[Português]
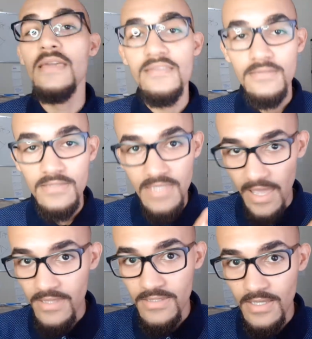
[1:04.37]

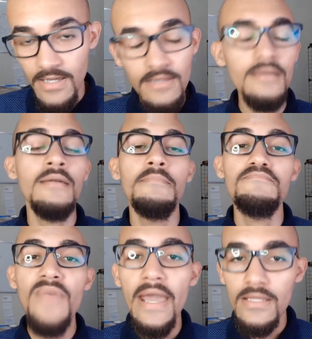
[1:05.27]
entenda,
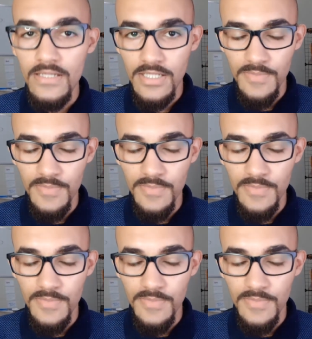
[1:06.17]
técnicas